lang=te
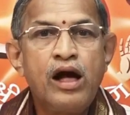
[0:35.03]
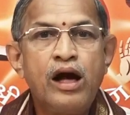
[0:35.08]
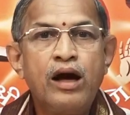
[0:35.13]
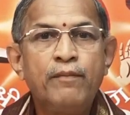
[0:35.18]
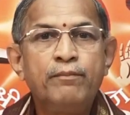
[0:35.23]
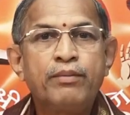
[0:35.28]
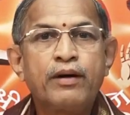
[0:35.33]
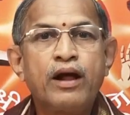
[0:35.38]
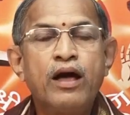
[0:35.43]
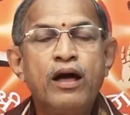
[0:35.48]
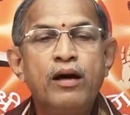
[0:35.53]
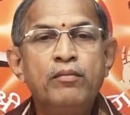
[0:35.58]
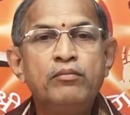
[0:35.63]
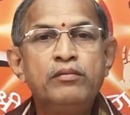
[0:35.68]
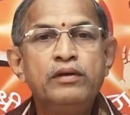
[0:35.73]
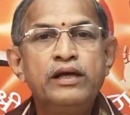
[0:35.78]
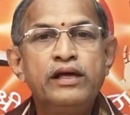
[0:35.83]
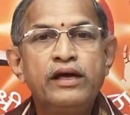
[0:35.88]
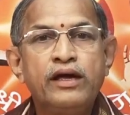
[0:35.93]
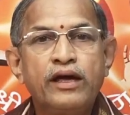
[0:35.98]
అబ్రహాం
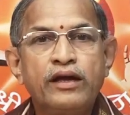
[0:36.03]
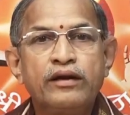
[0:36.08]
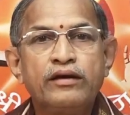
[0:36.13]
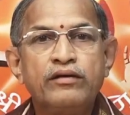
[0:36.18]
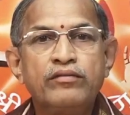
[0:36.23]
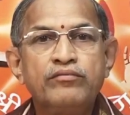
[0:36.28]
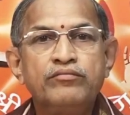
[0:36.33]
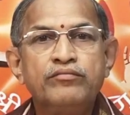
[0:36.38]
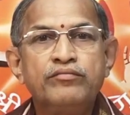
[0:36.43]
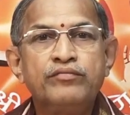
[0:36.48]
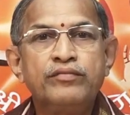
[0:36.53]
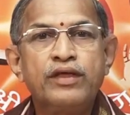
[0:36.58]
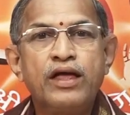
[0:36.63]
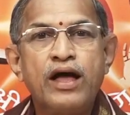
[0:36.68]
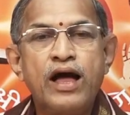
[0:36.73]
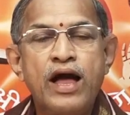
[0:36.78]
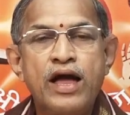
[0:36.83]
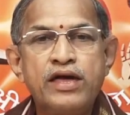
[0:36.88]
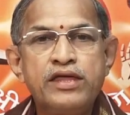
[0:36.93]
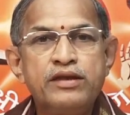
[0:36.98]
లింకన్
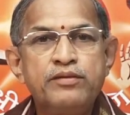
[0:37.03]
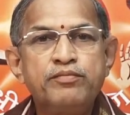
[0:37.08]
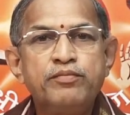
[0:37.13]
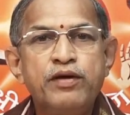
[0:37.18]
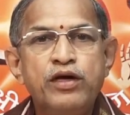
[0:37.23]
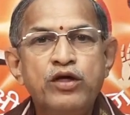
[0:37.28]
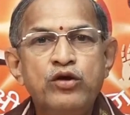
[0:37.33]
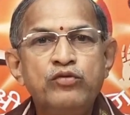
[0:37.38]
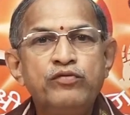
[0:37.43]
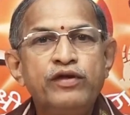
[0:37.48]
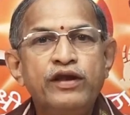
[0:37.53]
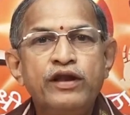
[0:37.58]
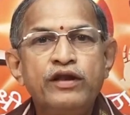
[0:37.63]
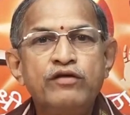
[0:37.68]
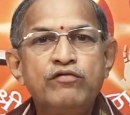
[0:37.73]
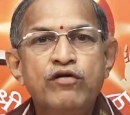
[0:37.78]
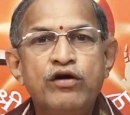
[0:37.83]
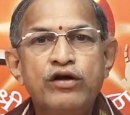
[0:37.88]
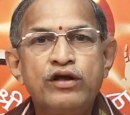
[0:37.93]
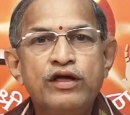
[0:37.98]
ఆయన పేరు
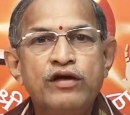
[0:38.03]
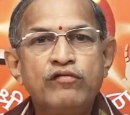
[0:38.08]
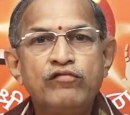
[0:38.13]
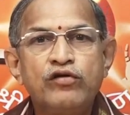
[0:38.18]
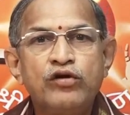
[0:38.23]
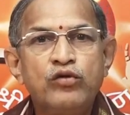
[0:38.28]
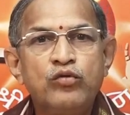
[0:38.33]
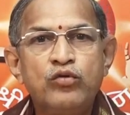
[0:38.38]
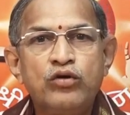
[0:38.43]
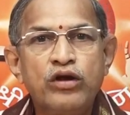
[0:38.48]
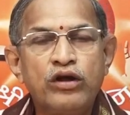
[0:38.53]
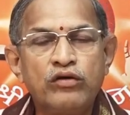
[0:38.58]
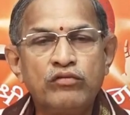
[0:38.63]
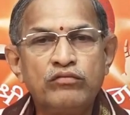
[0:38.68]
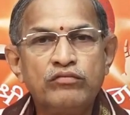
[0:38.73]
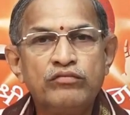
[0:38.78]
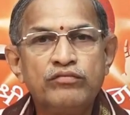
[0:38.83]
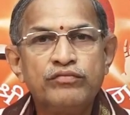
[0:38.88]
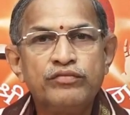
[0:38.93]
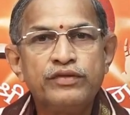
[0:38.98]
వినని వారు ఎవ్వరూ ఉండరు
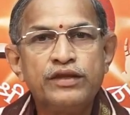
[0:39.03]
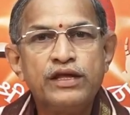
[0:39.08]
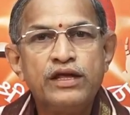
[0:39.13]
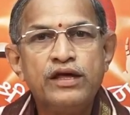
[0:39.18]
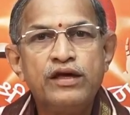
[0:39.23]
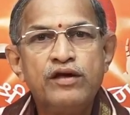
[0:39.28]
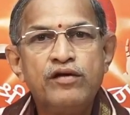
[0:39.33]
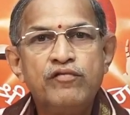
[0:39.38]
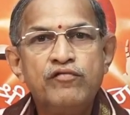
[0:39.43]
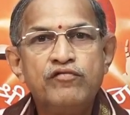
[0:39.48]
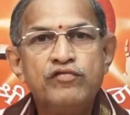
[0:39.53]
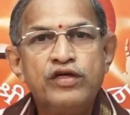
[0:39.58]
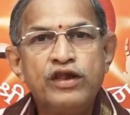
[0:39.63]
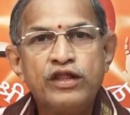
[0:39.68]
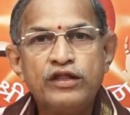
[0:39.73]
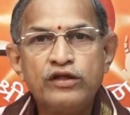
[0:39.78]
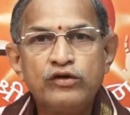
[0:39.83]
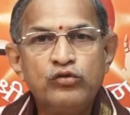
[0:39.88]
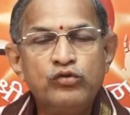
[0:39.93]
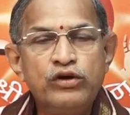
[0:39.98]

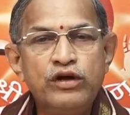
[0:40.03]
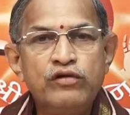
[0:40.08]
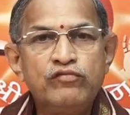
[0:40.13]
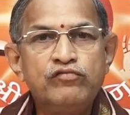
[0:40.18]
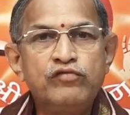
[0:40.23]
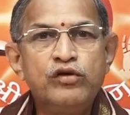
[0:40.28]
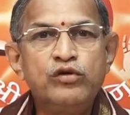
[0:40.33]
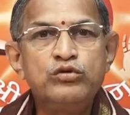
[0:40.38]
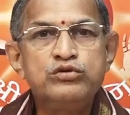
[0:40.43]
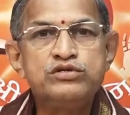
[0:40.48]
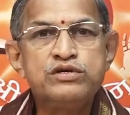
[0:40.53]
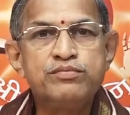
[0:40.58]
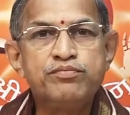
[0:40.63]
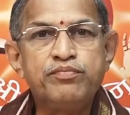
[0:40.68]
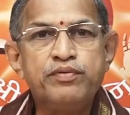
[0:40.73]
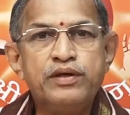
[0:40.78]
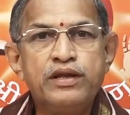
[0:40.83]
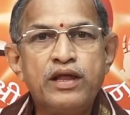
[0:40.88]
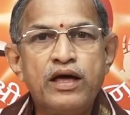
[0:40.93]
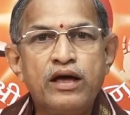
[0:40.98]
వెనదగునెవ్వరు
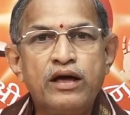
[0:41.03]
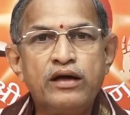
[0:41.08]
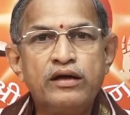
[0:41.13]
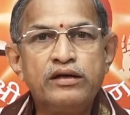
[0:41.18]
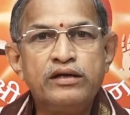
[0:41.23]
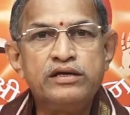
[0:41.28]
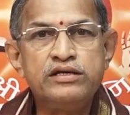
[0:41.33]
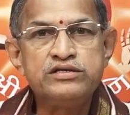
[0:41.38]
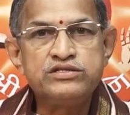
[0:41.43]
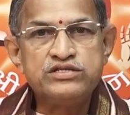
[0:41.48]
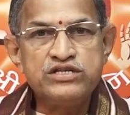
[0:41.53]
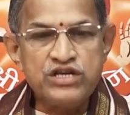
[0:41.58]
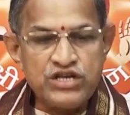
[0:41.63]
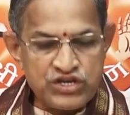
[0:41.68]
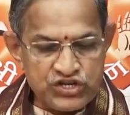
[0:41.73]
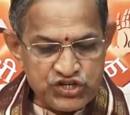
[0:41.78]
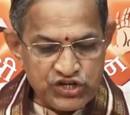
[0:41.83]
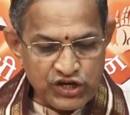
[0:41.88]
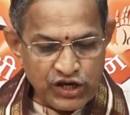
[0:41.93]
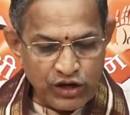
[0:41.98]
చెప్పిన ఈ
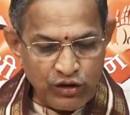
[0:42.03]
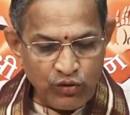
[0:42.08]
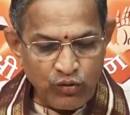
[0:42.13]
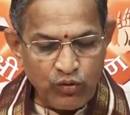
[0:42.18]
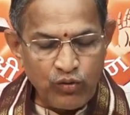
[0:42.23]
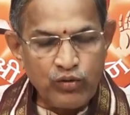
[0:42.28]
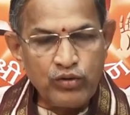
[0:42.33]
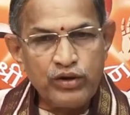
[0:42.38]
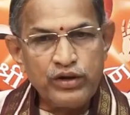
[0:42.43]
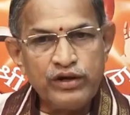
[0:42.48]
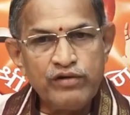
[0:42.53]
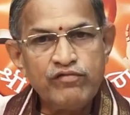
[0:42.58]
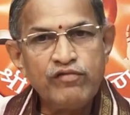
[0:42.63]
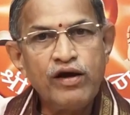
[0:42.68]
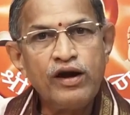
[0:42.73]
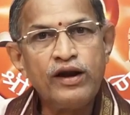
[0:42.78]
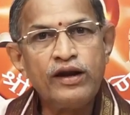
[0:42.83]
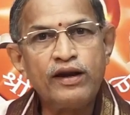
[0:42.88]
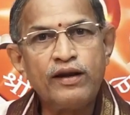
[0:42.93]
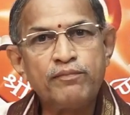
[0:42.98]
శీర్షికలో
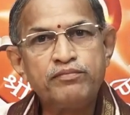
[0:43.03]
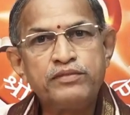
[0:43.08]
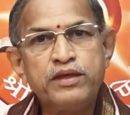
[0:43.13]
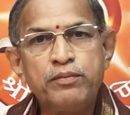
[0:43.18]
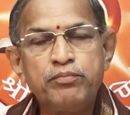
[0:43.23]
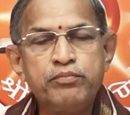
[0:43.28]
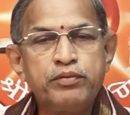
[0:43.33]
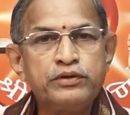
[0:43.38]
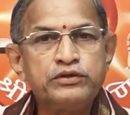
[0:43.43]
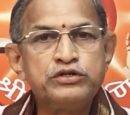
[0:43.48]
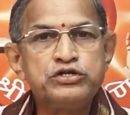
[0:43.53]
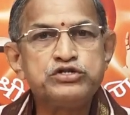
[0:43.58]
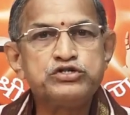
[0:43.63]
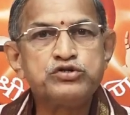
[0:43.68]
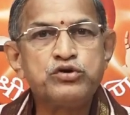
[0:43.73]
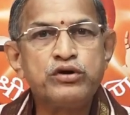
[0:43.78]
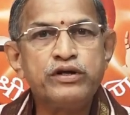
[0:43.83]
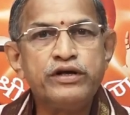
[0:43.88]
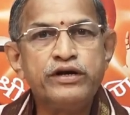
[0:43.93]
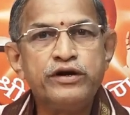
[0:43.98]
ఇవాళ
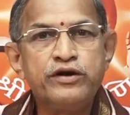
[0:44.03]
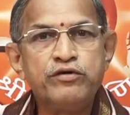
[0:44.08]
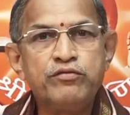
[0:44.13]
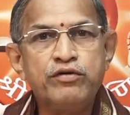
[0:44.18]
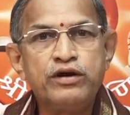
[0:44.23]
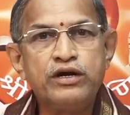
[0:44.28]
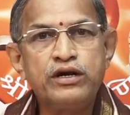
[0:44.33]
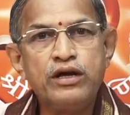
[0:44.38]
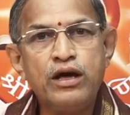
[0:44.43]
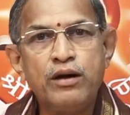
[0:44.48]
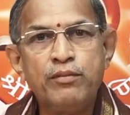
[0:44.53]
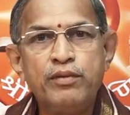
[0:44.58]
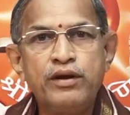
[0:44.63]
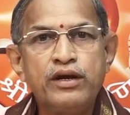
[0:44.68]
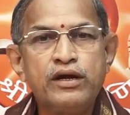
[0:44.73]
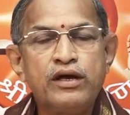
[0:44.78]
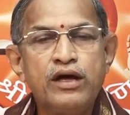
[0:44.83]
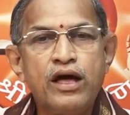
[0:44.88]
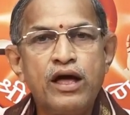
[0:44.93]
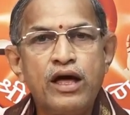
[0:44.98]
లబ్ధప్రతిష్ఠుడైనటువంటి
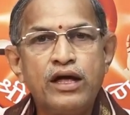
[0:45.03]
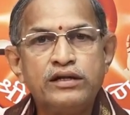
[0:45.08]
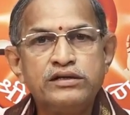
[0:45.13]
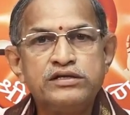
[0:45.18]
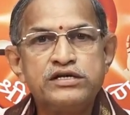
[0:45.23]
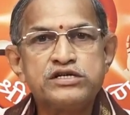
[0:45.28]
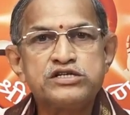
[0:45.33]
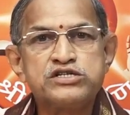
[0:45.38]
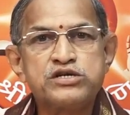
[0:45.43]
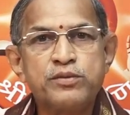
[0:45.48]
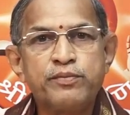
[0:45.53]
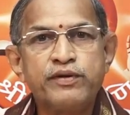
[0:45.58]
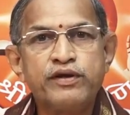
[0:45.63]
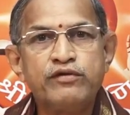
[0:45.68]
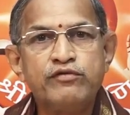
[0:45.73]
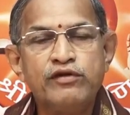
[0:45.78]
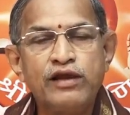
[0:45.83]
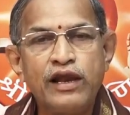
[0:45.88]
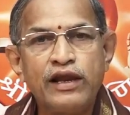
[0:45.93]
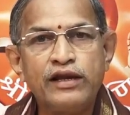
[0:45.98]
అమెరికా అధ్యక్ష
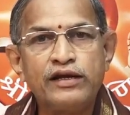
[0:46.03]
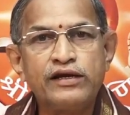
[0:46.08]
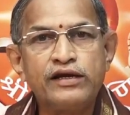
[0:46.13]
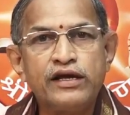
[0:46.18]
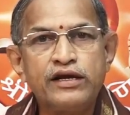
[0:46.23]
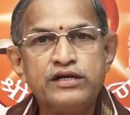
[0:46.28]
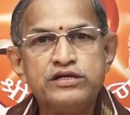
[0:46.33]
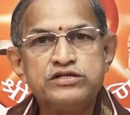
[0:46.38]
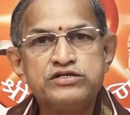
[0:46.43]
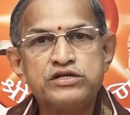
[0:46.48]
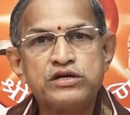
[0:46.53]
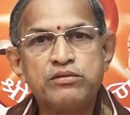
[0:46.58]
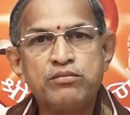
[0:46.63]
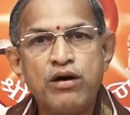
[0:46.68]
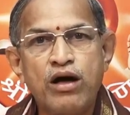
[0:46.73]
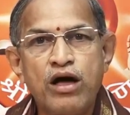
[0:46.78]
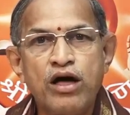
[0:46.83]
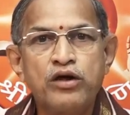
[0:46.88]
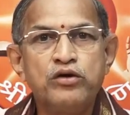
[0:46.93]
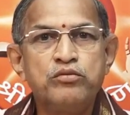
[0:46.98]
పదవిని అలంకరించిన
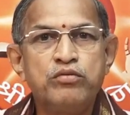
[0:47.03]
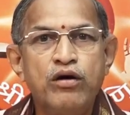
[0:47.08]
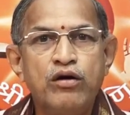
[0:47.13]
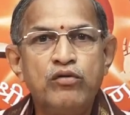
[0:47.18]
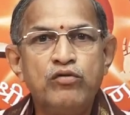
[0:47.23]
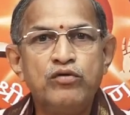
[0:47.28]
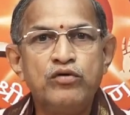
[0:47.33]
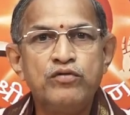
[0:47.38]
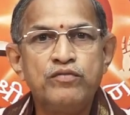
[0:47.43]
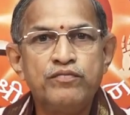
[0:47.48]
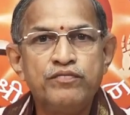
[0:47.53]
మహానుభావుడు